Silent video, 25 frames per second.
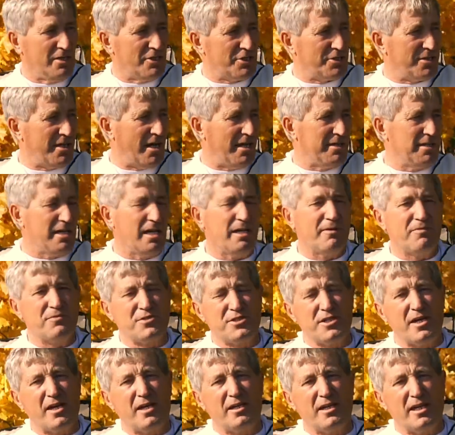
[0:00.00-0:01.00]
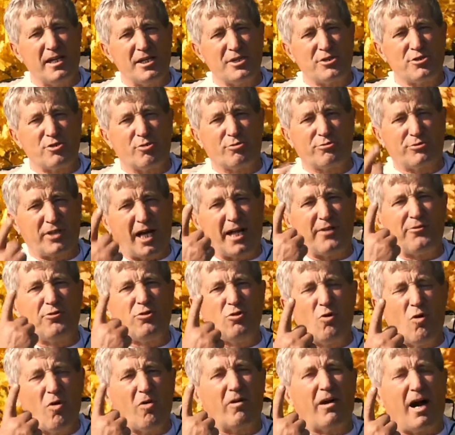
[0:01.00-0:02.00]
что они все ищут
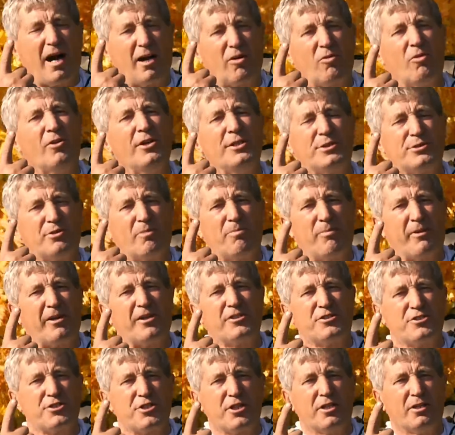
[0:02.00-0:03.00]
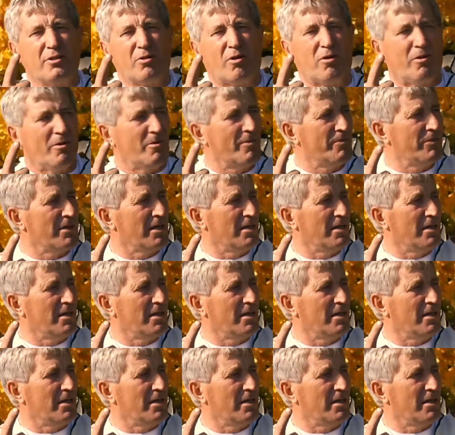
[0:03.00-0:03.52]
одну какую-то причину.